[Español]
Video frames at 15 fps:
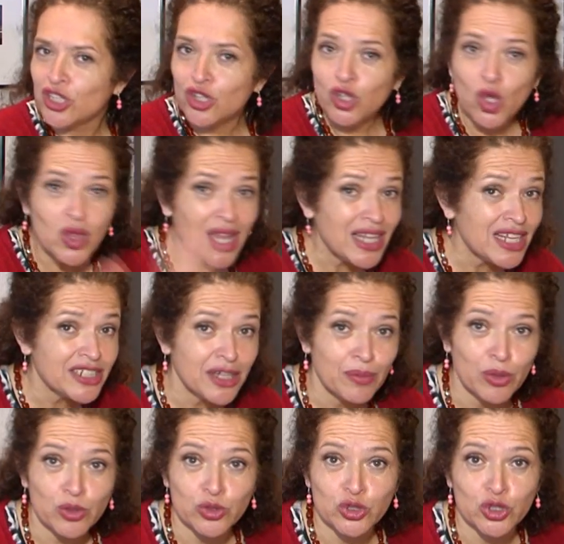Todas las
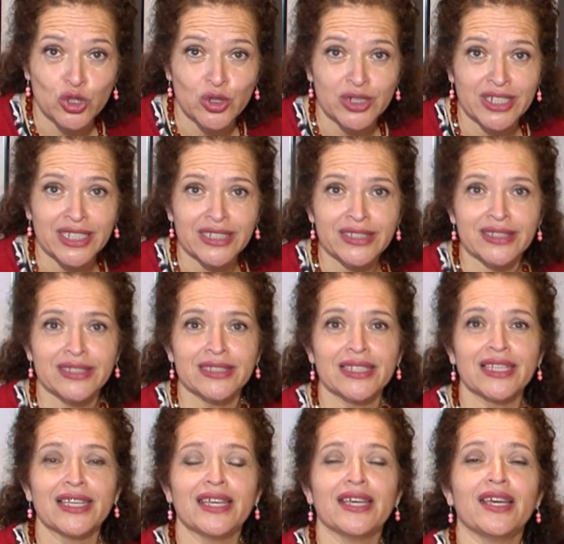revoluciones,
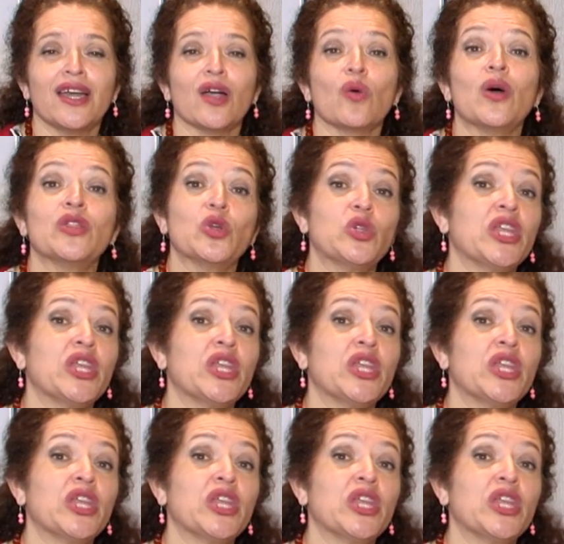cuando